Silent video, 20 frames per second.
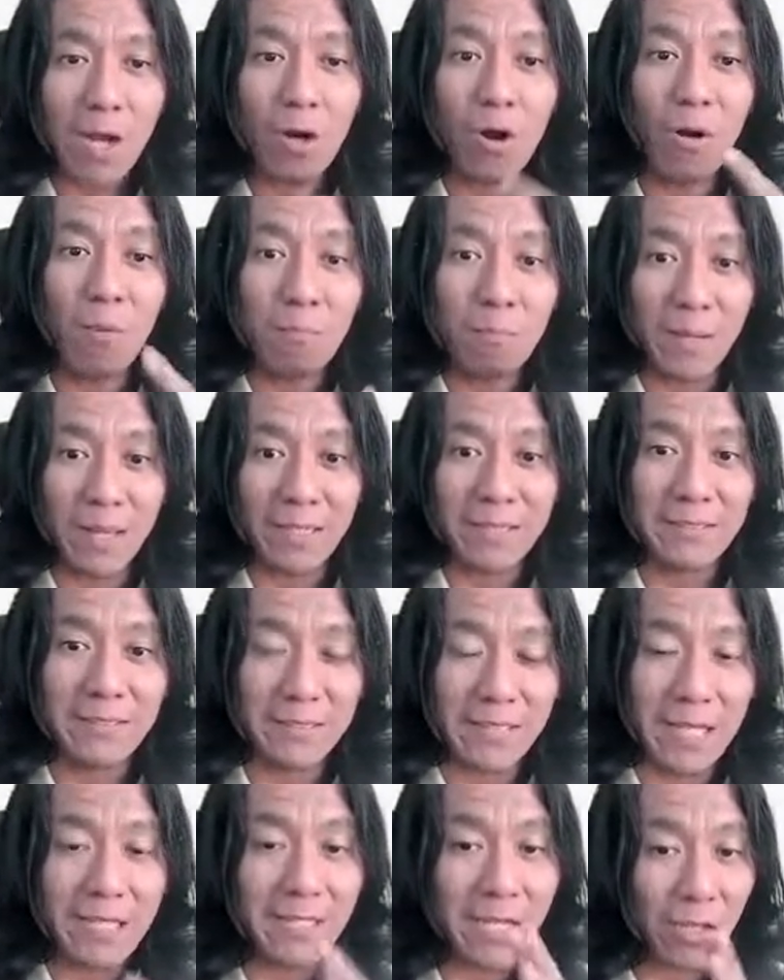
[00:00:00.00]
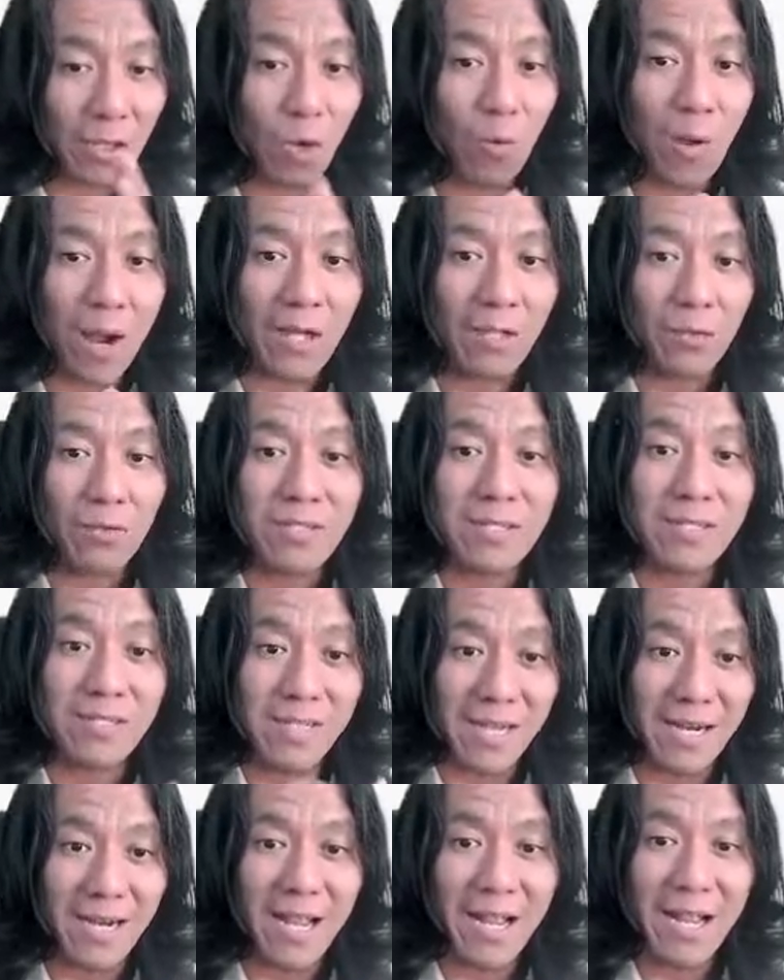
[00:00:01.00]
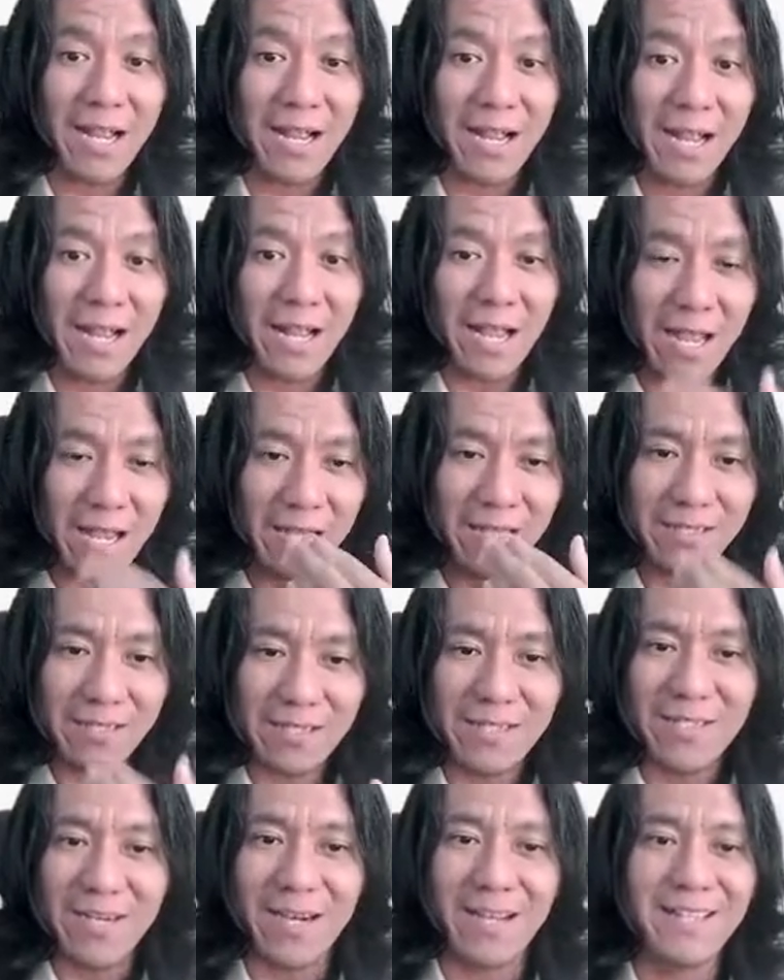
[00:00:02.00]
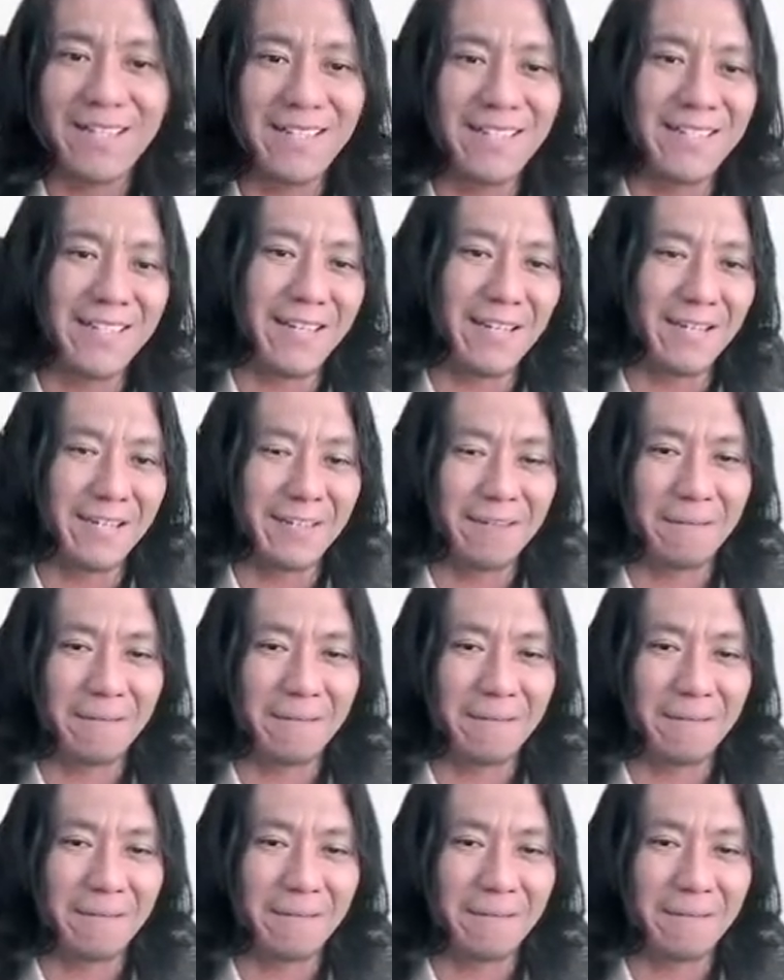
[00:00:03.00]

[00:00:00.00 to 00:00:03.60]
kompleksitas atau waktu secara secara linier.